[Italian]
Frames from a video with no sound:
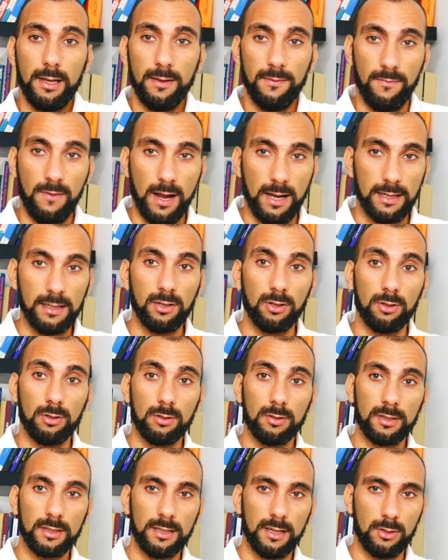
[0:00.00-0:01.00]

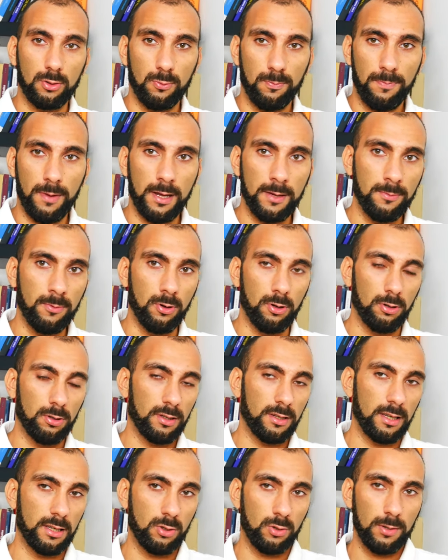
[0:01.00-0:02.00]
valido sia su PayPal
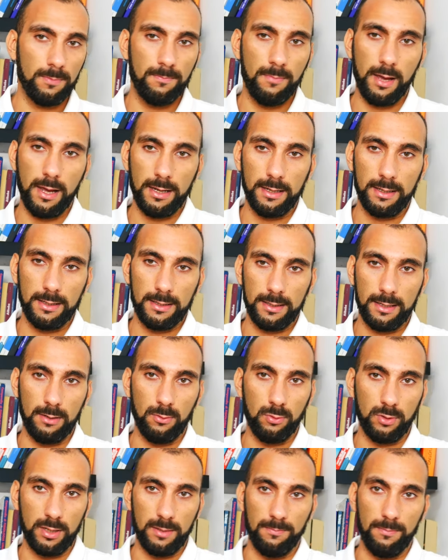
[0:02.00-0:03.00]
che su eBay se
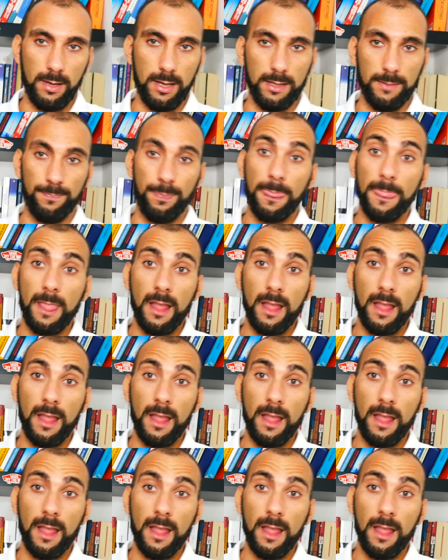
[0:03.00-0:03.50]
usi eBay.